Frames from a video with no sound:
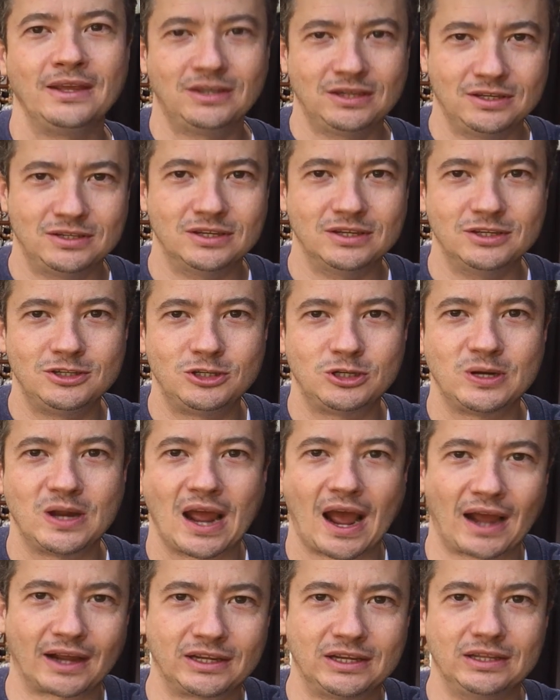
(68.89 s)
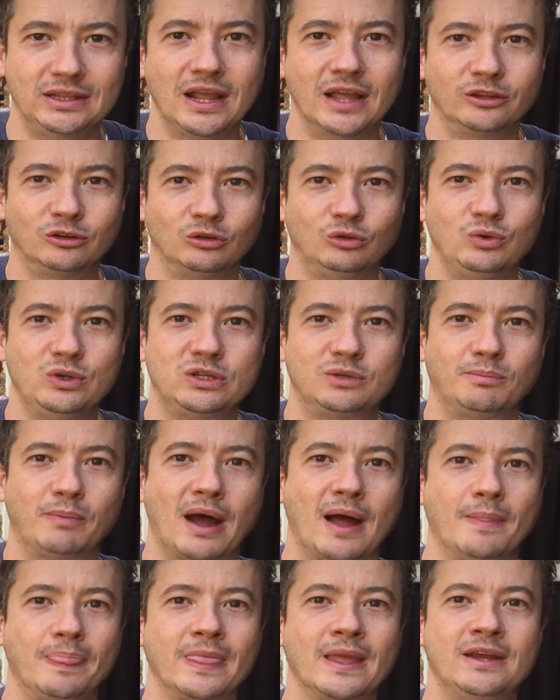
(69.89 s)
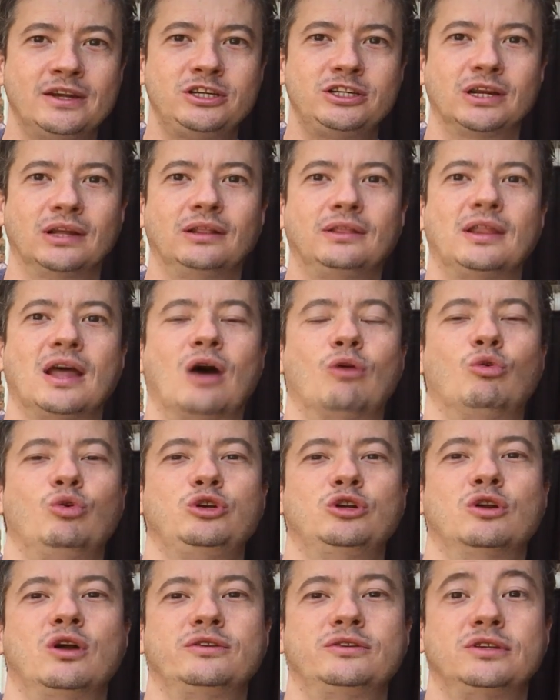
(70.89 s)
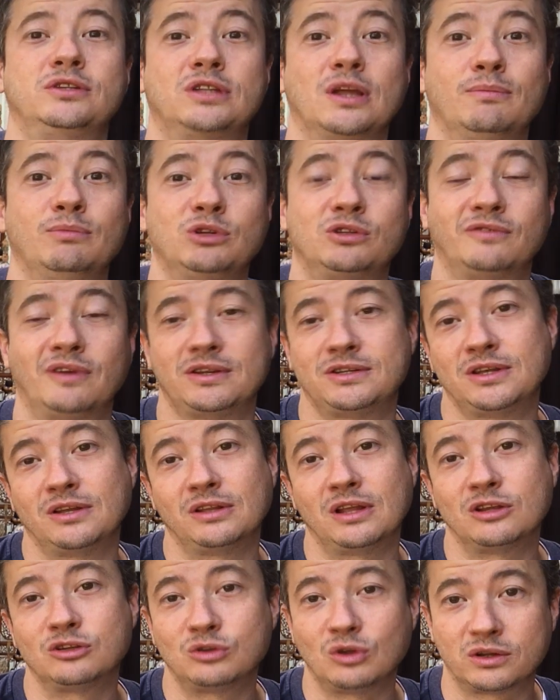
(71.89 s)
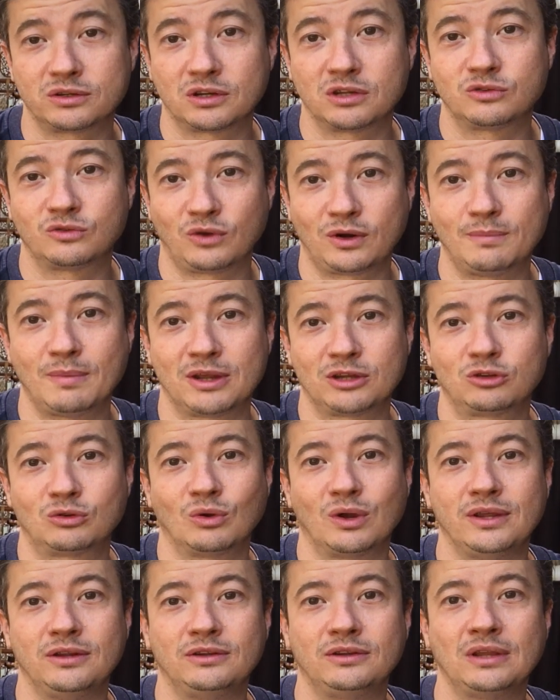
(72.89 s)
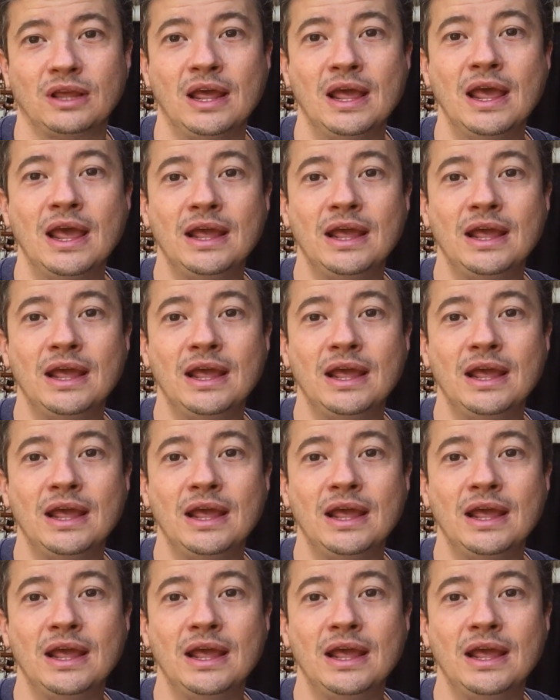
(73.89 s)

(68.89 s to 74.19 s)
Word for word: que existe aqui dentro do Spa Chantal, onde nós estamos fazendo as nossas formações.